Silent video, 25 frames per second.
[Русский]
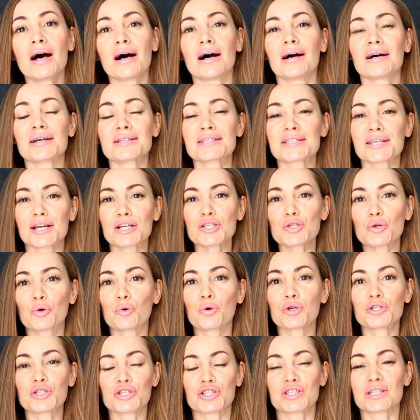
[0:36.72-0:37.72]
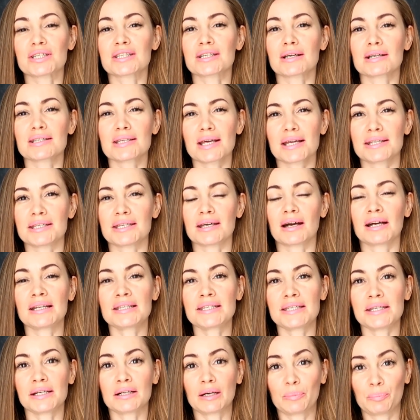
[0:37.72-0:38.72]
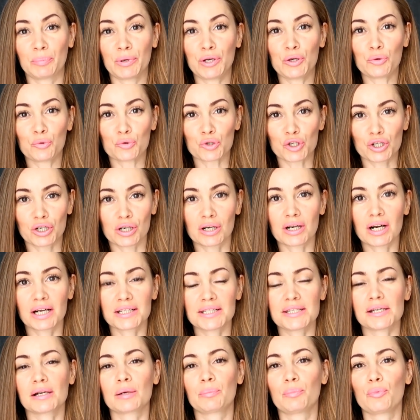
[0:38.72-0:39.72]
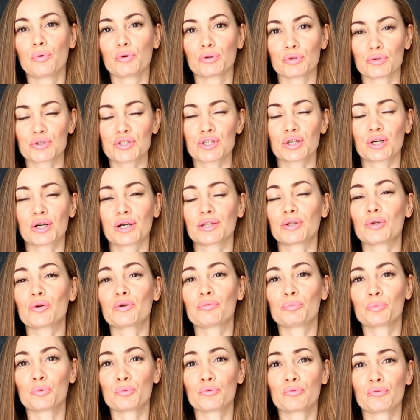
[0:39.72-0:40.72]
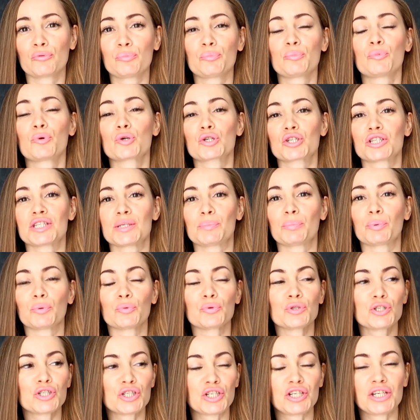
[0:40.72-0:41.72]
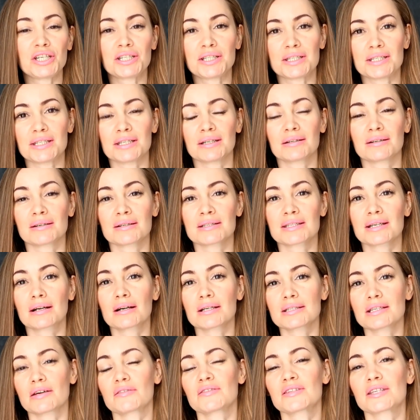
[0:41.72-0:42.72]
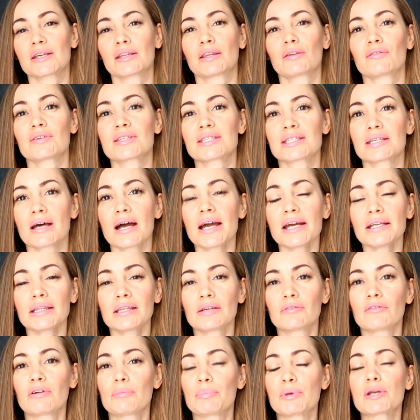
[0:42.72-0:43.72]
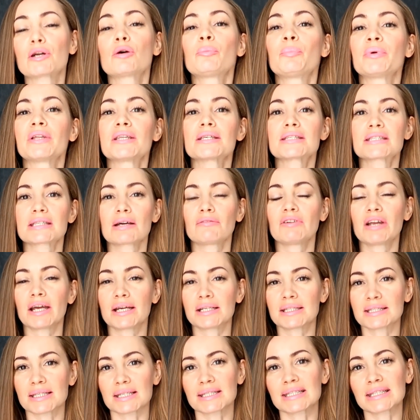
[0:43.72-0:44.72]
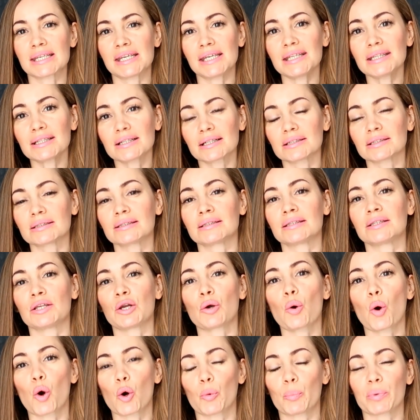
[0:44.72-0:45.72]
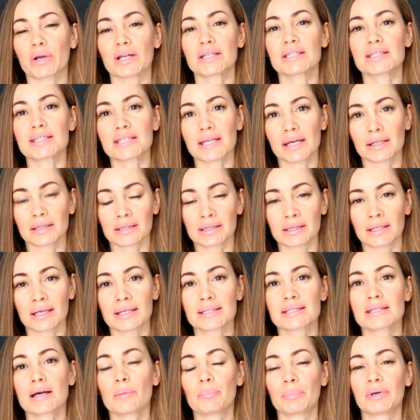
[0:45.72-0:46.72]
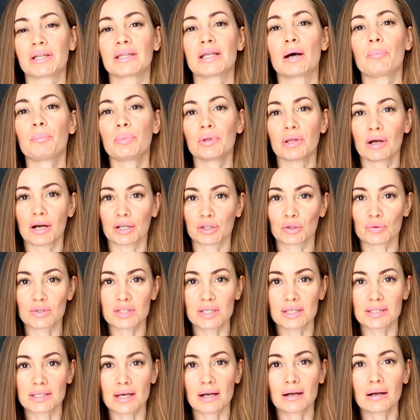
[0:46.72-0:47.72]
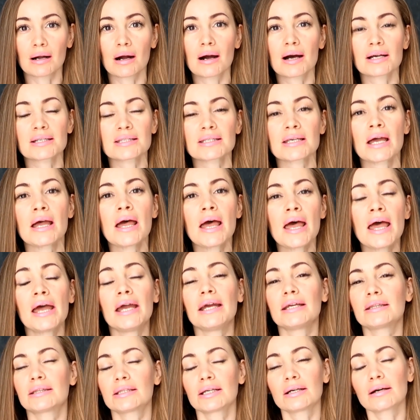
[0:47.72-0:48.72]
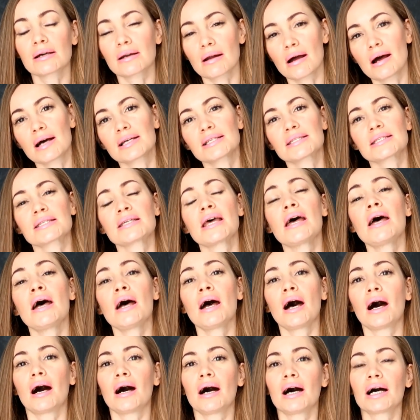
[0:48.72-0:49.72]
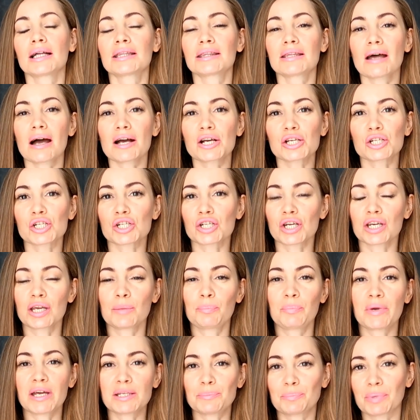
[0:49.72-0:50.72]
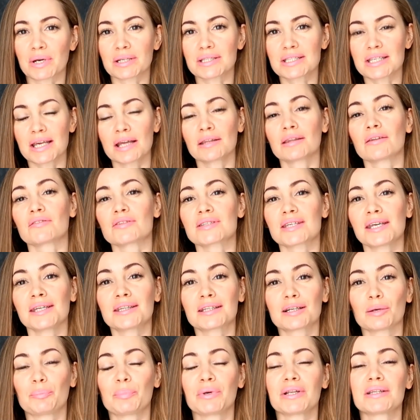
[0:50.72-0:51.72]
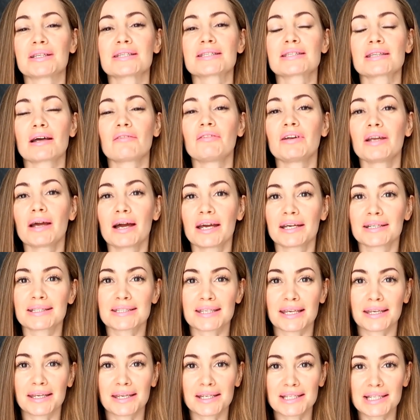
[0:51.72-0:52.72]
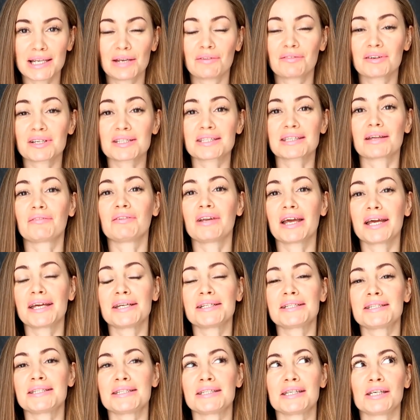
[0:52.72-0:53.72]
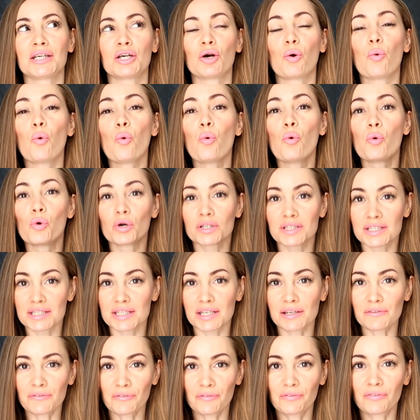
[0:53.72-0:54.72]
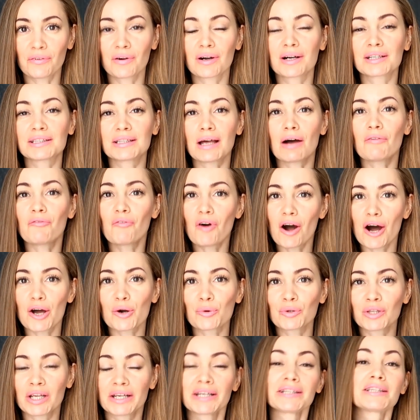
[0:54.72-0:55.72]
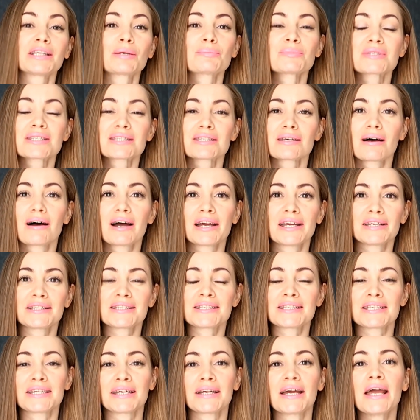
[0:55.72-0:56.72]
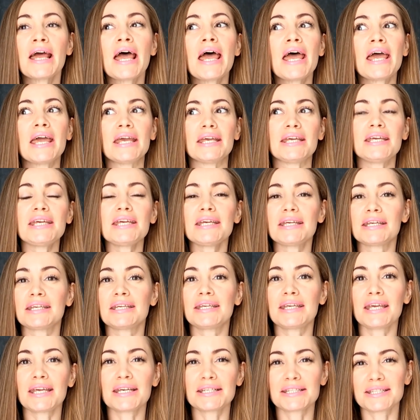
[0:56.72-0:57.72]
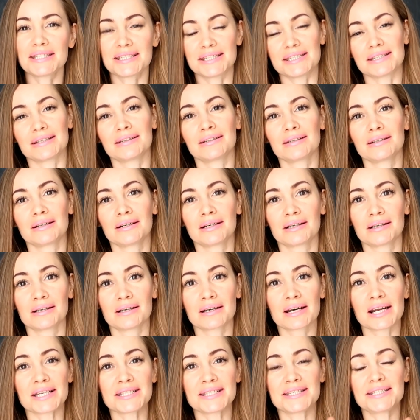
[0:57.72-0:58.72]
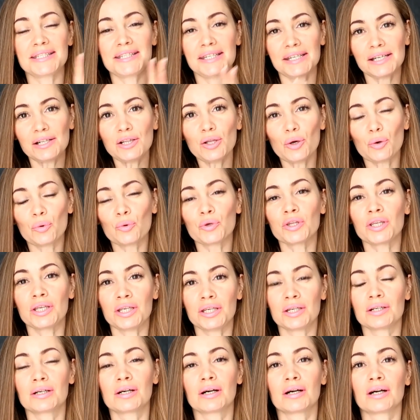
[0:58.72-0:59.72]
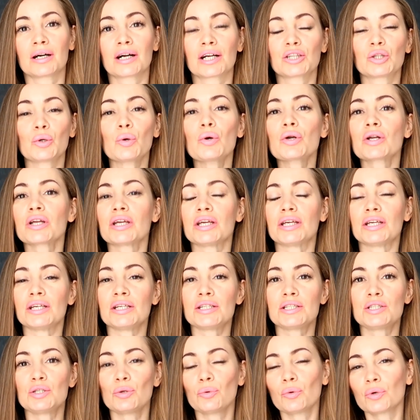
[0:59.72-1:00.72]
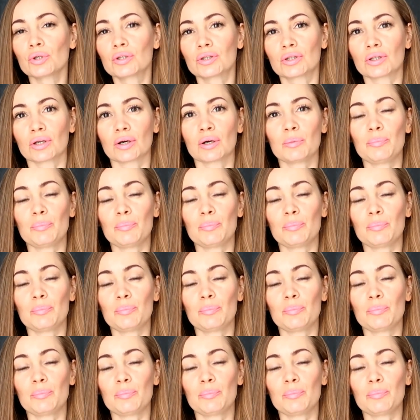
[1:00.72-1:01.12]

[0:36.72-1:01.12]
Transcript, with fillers: А, сразу хочется сказать о тех плюшках, о тех бонусах, которые вы можете получить, э, заказав с этого сайта. Во-первых, предоставляется скидка трехпроцентная за предоплату за заказ, это раз. А также 5% скидка предоставляется, если вы оставляете отзыв э, к товару на этом сайте, и есть э, раздел у них, э, который идет